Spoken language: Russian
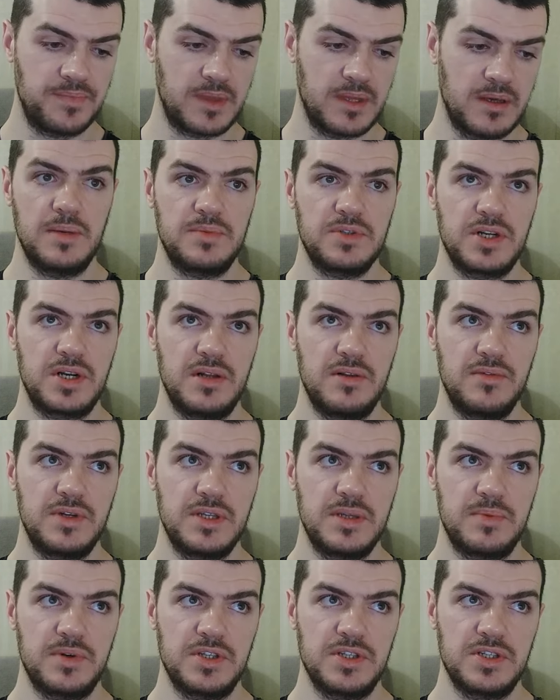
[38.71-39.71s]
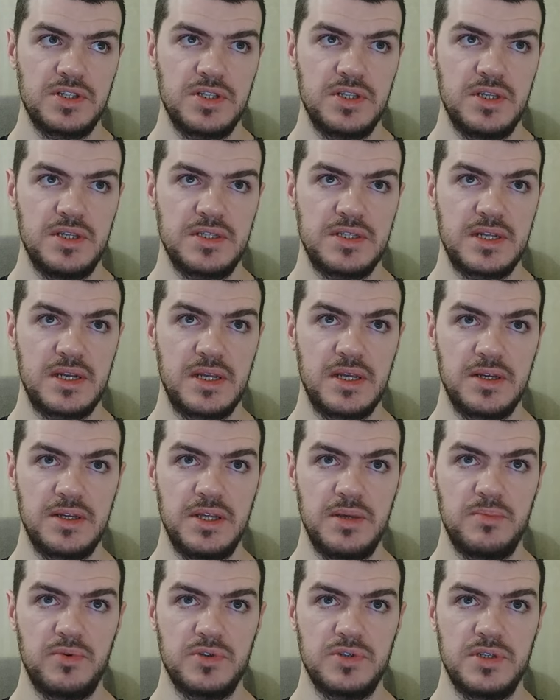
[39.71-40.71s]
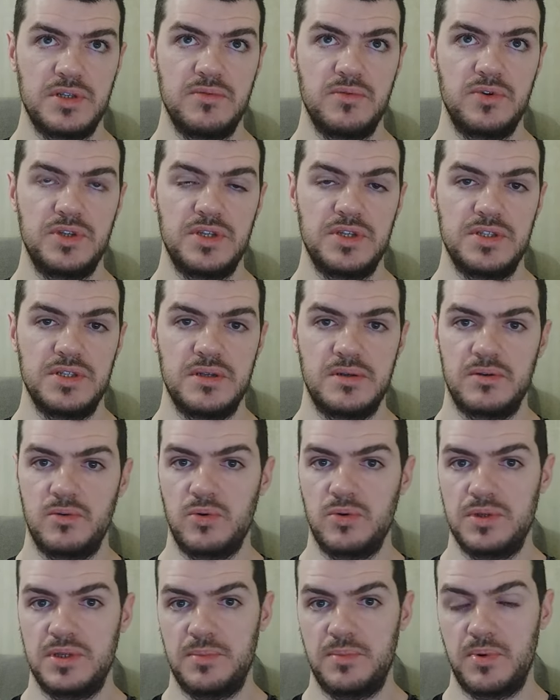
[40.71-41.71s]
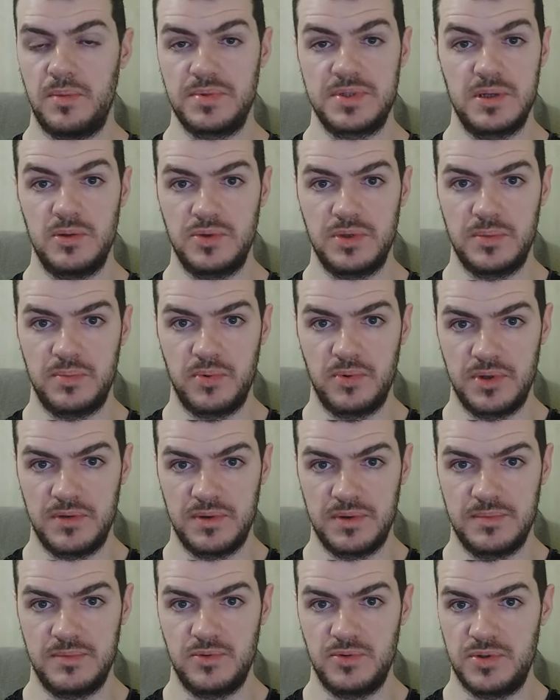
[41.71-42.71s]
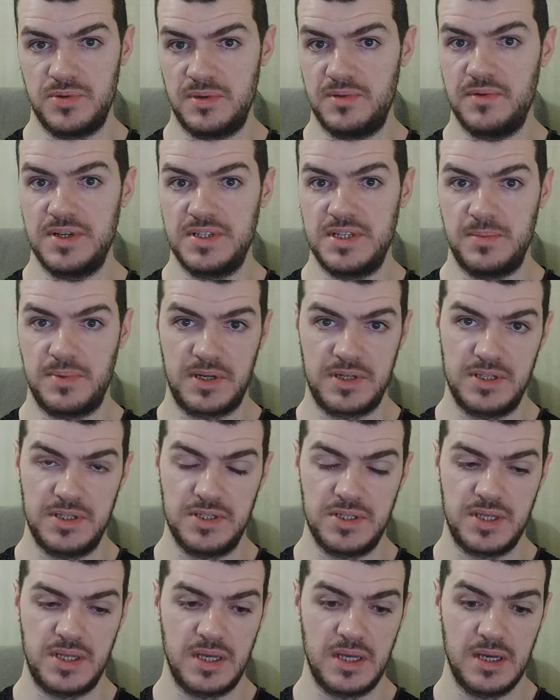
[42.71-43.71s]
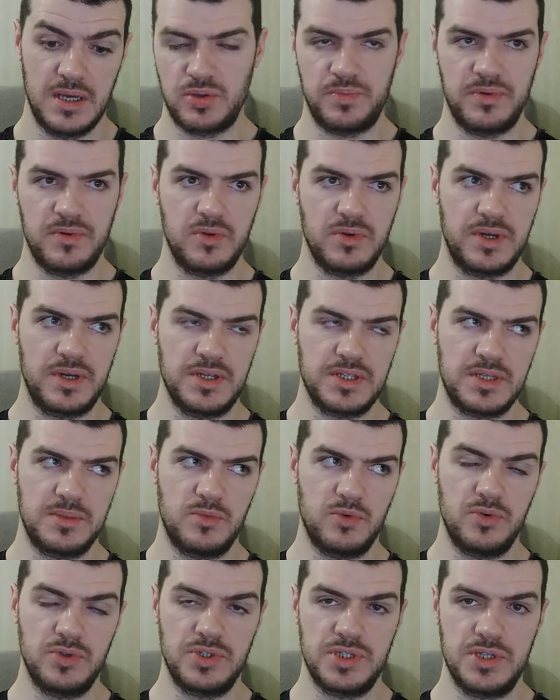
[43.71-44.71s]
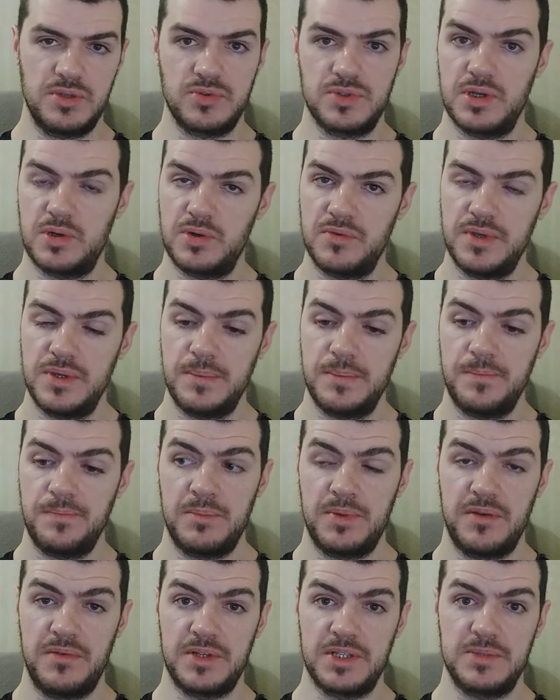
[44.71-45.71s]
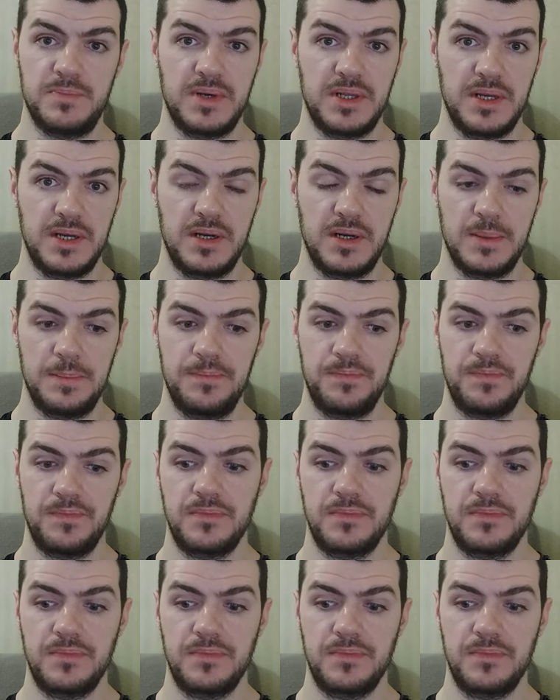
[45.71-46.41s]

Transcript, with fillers: Я обжираловка на протяжении нескольких дней после двух недель голода абсолютно полного, то есть на воде практически что привело к резкому ухудшению здоровья, появилась подагра.